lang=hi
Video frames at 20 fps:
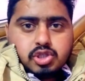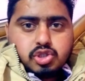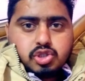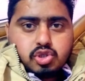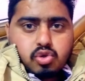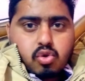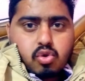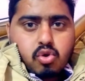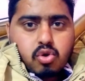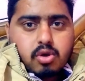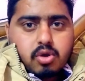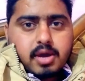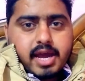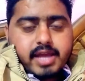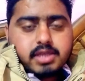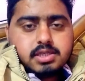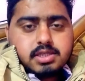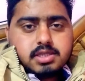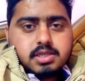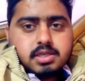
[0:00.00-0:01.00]
सो
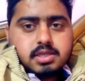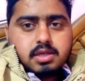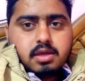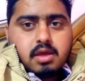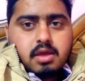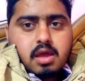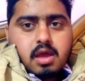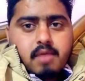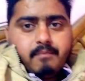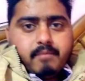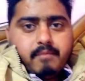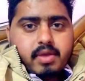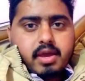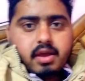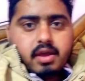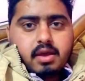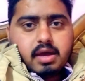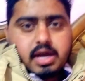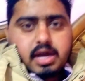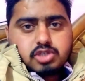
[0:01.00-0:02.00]
गाइस
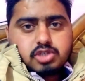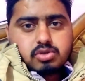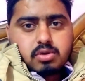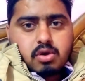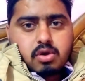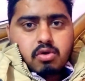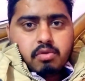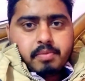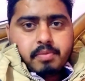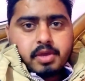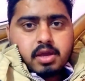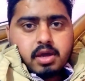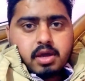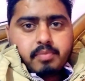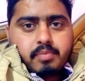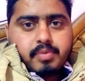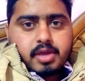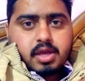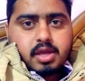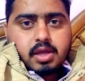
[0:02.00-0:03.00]
मैं आ चुका हूँ अभी घर
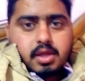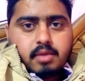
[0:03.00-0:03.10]
पे